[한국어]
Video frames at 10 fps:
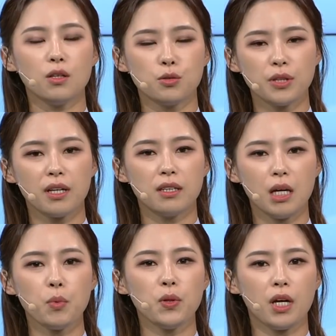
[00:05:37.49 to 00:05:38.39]
구사를
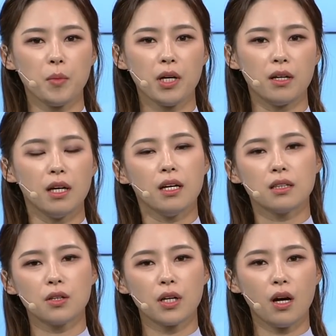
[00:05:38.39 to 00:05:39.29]
해본다면
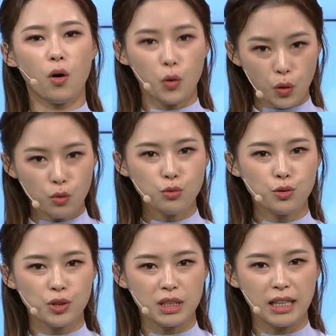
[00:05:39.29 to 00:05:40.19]
그렇게 어려운
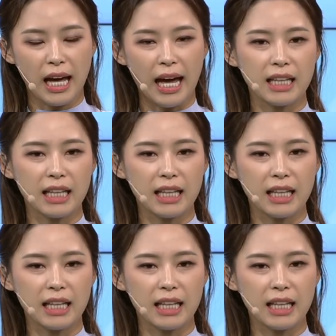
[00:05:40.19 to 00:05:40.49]
구질이